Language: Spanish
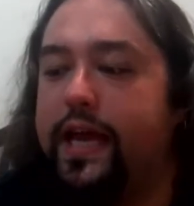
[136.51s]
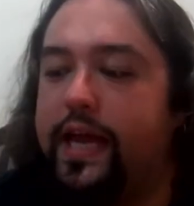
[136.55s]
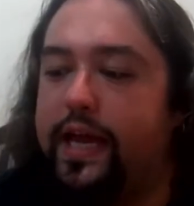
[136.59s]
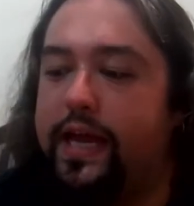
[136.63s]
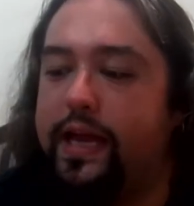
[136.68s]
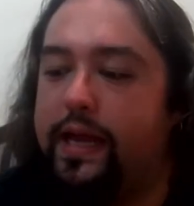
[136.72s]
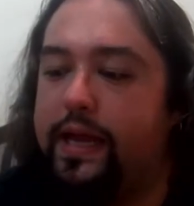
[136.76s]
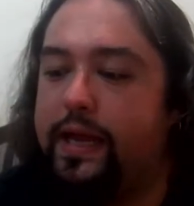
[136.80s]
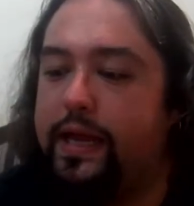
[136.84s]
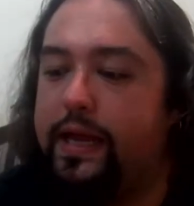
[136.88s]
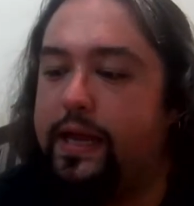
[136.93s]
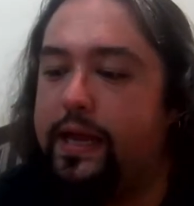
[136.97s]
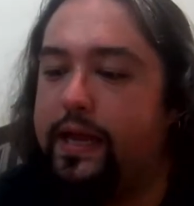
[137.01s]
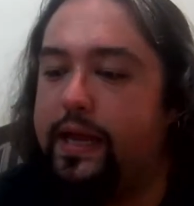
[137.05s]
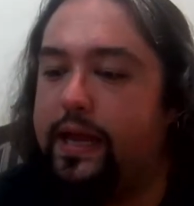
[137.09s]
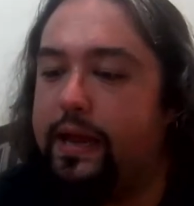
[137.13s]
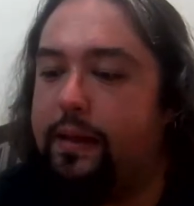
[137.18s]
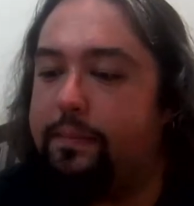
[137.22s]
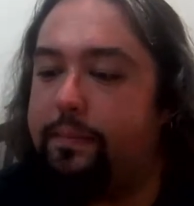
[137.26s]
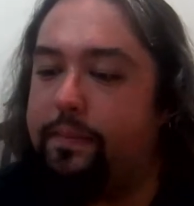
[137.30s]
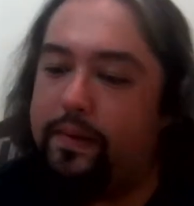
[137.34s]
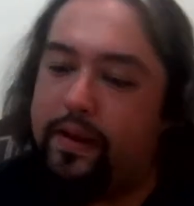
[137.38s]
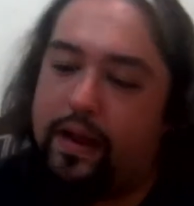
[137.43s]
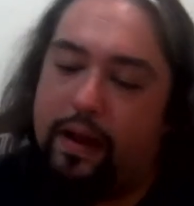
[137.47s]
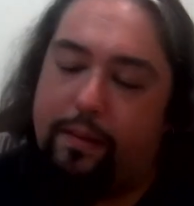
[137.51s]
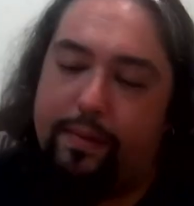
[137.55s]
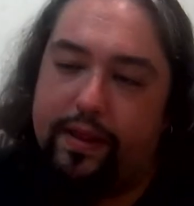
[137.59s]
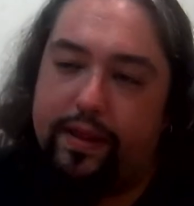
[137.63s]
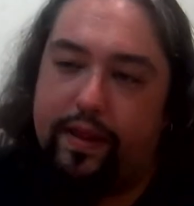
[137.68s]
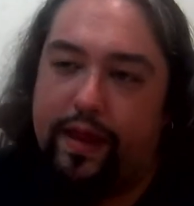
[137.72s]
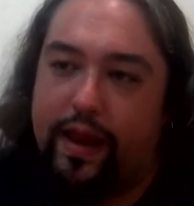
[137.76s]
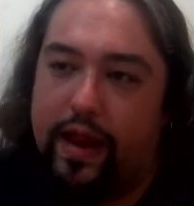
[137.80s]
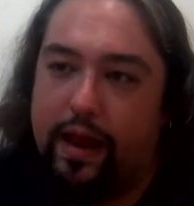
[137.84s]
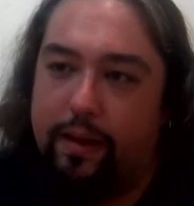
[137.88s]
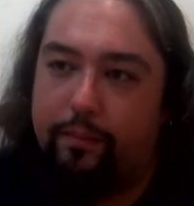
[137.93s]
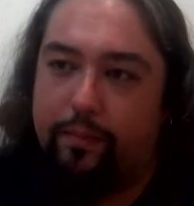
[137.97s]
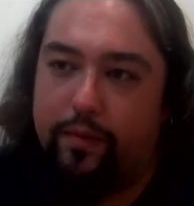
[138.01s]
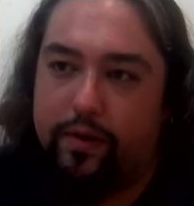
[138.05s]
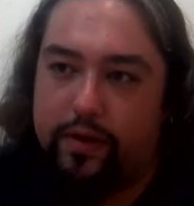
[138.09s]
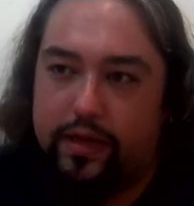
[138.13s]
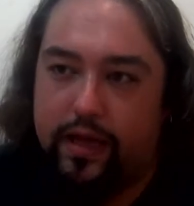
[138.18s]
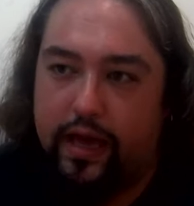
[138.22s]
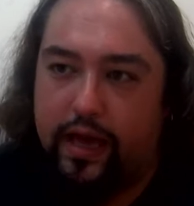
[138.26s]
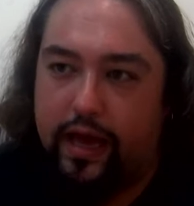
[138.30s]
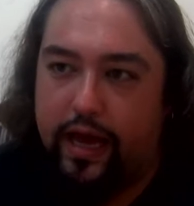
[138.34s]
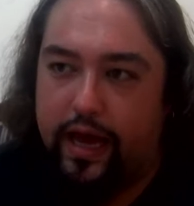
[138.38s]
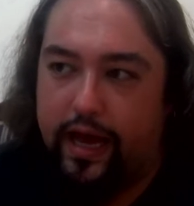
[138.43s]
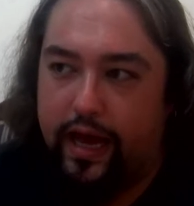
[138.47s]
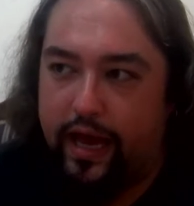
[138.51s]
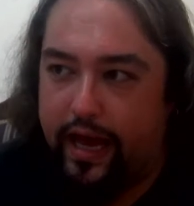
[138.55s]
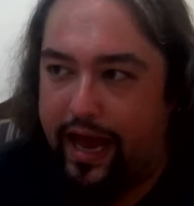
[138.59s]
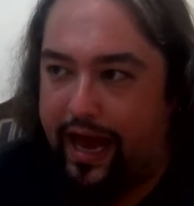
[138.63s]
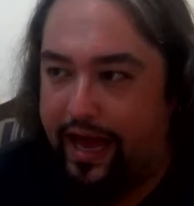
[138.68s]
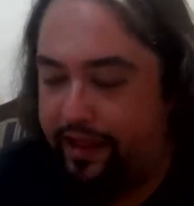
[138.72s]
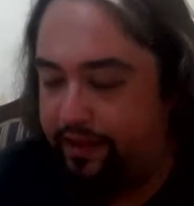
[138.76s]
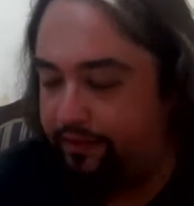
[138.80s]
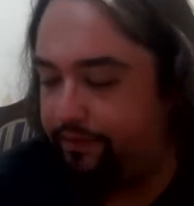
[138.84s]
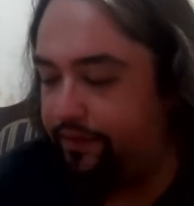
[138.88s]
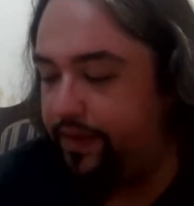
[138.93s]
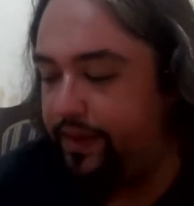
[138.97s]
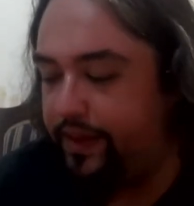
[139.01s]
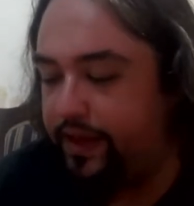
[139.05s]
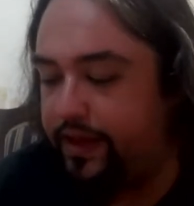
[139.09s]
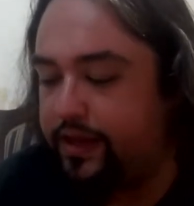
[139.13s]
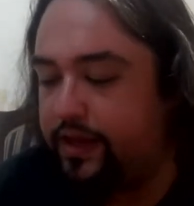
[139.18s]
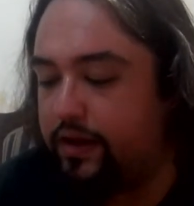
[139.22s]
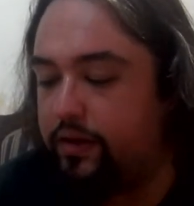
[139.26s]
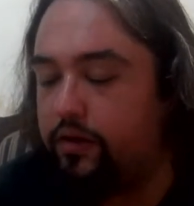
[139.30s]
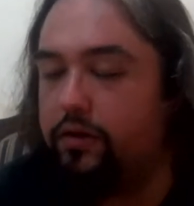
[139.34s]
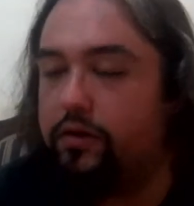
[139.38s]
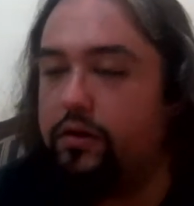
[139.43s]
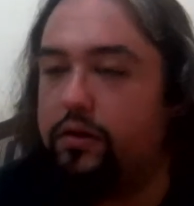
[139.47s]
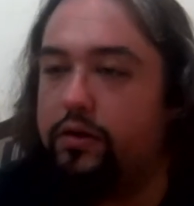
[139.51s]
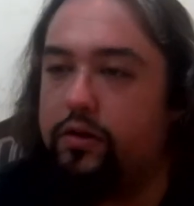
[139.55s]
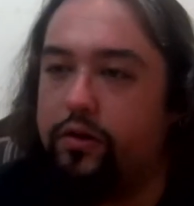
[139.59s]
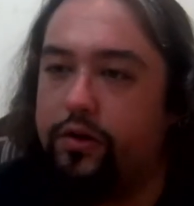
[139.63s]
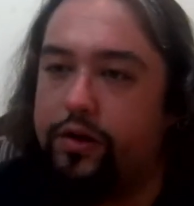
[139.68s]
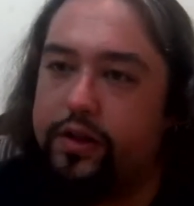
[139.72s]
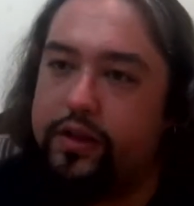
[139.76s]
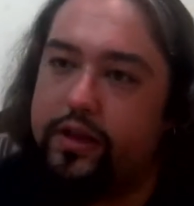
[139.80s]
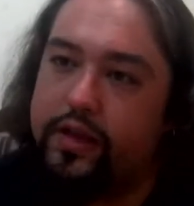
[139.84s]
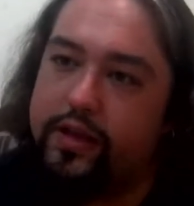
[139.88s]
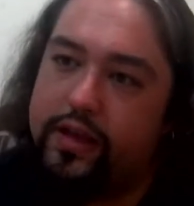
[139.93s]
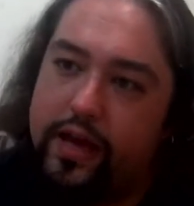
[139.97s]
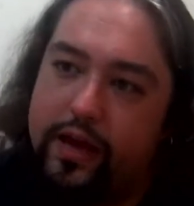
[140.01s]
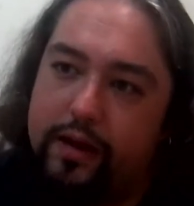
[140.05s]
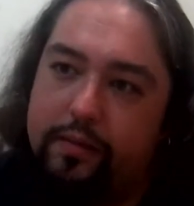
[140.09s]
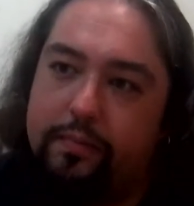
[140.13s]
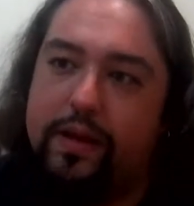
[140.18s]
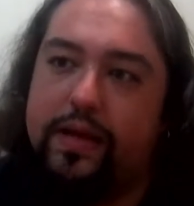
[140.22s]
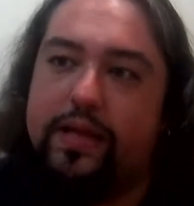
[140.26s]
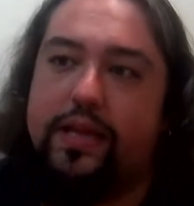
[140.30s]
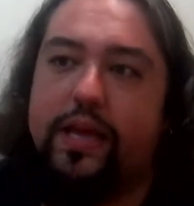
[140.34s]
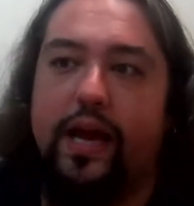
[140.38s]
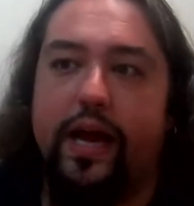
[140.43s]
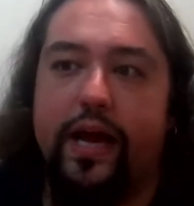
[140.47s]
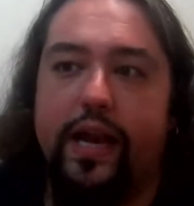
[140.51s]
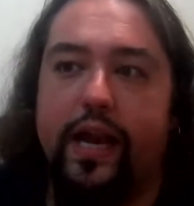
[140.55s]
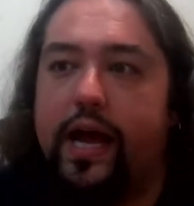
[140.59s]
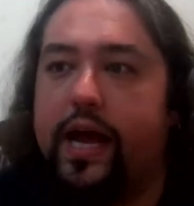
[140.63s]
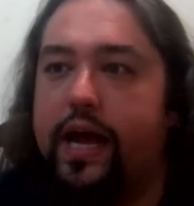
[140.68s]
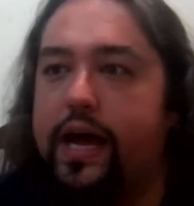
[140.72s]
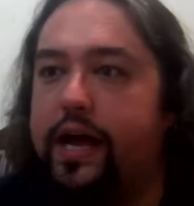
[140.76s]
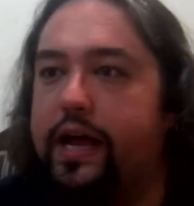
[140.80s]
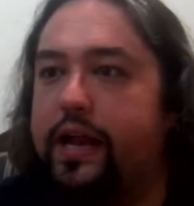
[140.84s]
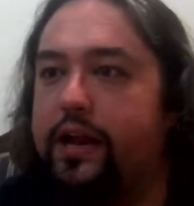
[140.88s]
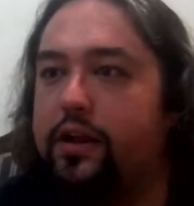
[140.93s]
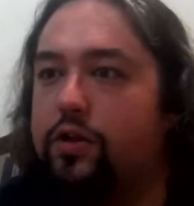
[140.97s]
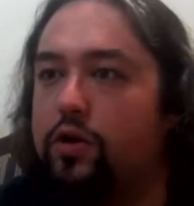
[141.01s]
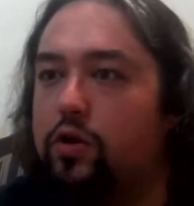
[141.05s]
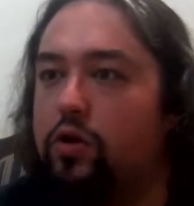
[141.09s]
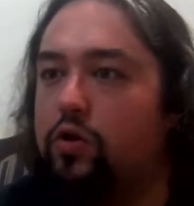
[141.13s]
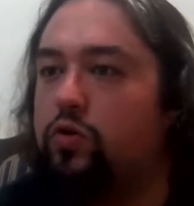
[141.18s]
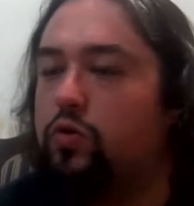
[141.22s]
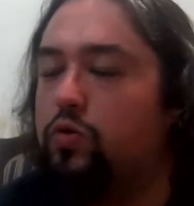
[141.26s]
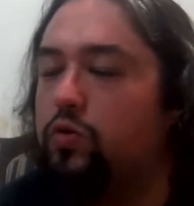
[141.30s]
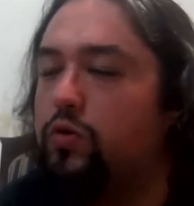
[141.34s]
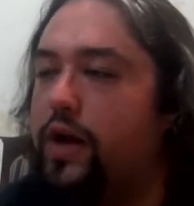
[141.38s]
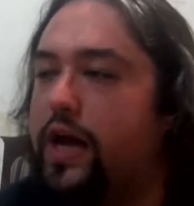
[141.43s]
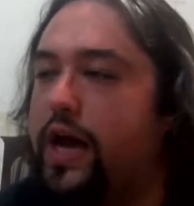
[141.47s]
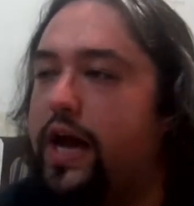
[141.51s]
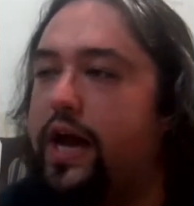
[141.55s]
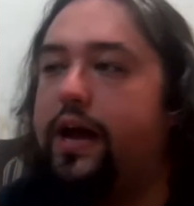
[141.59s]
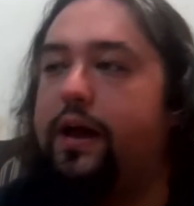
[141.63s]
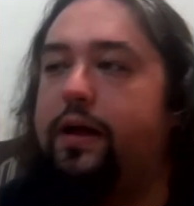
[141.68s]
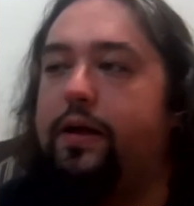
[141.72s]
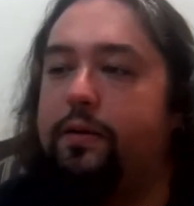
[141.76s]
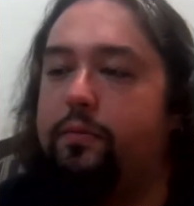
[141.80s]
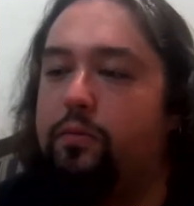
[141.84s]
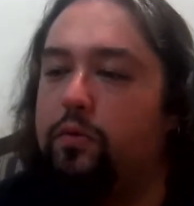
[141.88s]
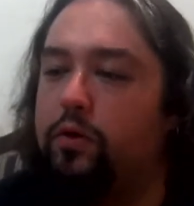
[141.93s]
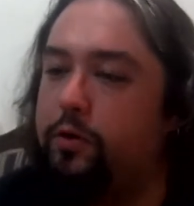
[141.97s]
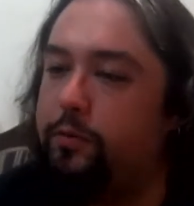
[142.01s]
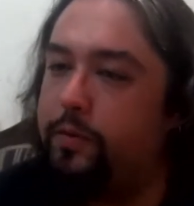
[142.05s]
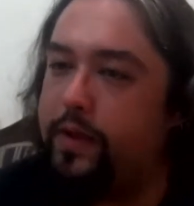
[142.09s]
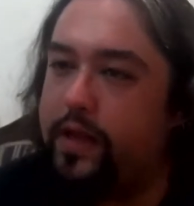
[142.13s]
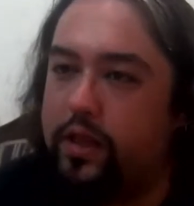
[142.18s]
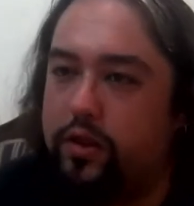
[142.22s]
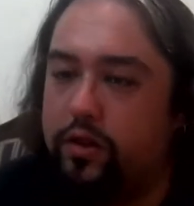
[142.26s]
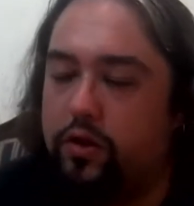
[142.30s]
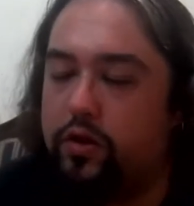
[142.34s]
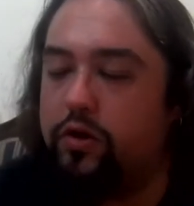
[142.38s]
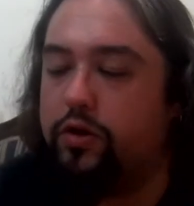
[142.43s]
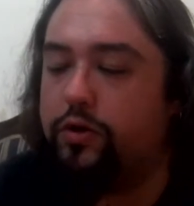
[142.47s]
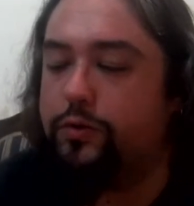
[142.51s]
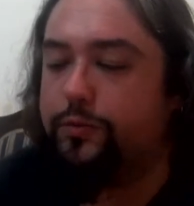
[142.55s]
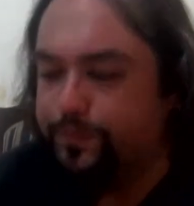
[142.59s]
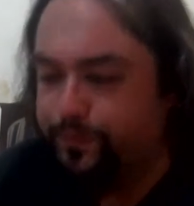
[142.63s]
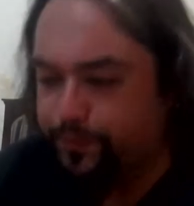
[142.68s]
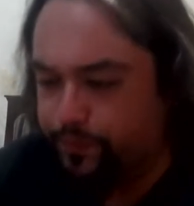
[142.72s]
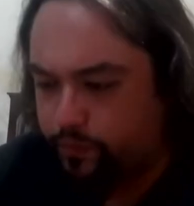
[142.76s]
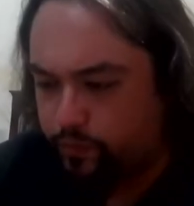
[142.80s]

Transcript: y aprenderán pues a, defenderse con, esas armas, a ganar soltura, el movimiento